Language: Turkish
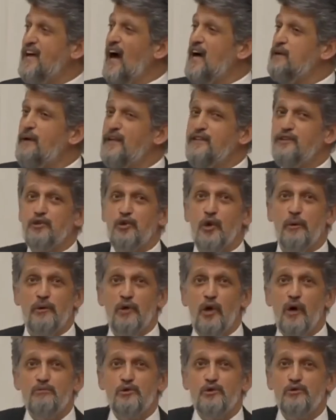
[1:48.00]
Nasıl
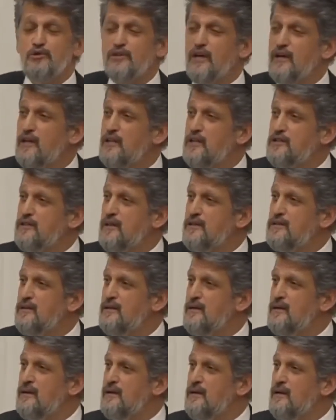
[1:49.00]
kaybettiriyor biliyor musunuz arkadaşlar?
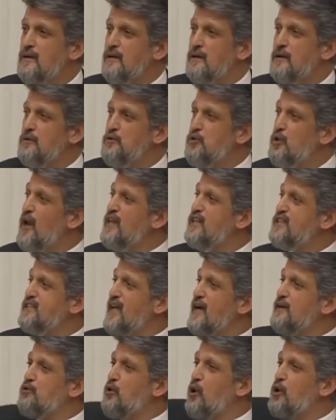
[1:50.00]

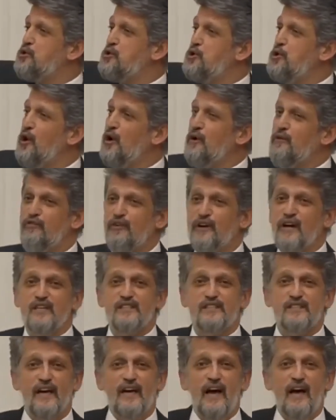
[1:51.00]
Yunanistan koşuyor
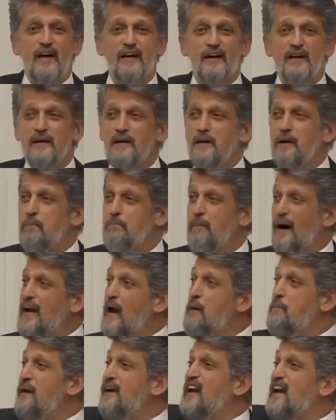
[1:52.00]
Fransa'ya.
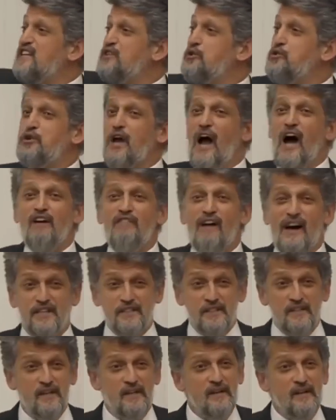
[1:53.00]
Bana Miraj uçağı
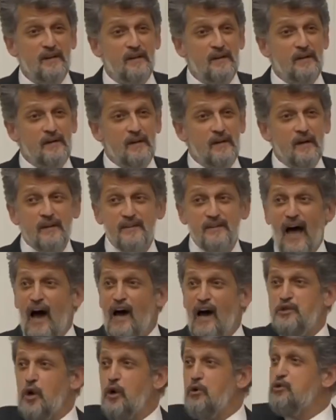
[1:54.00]
ver.
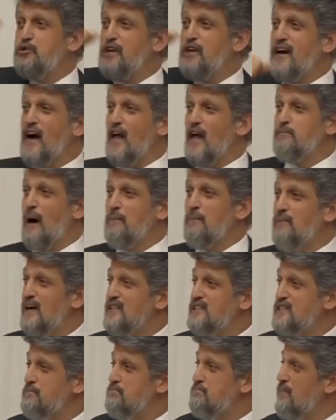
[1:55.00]
Daha çok uçak almam
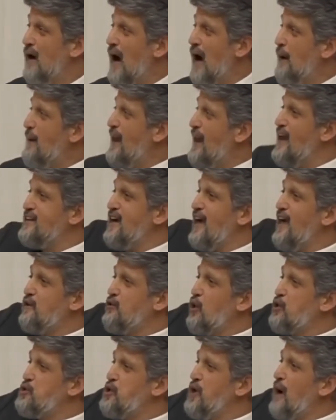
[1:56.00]
lazım.
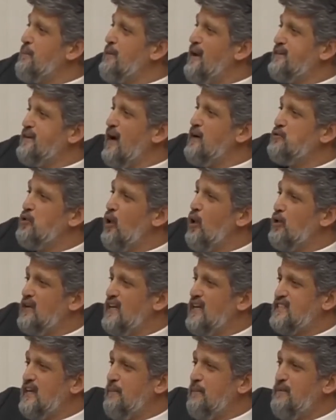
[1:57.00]
Amerika'ya koşuyor Amerikan
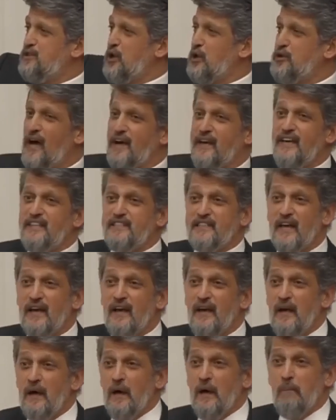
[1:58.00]
Kongresi'ne Miçotakis.
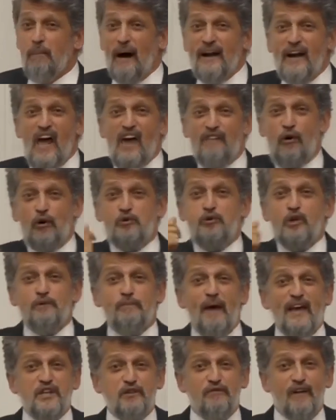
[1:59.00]
Bana
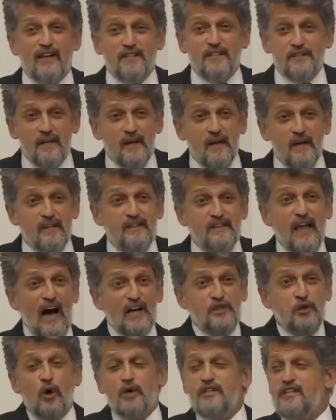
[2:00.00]
F-35 ver.
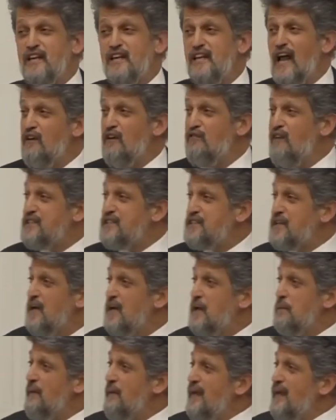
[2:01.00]
Daha çok silah ver.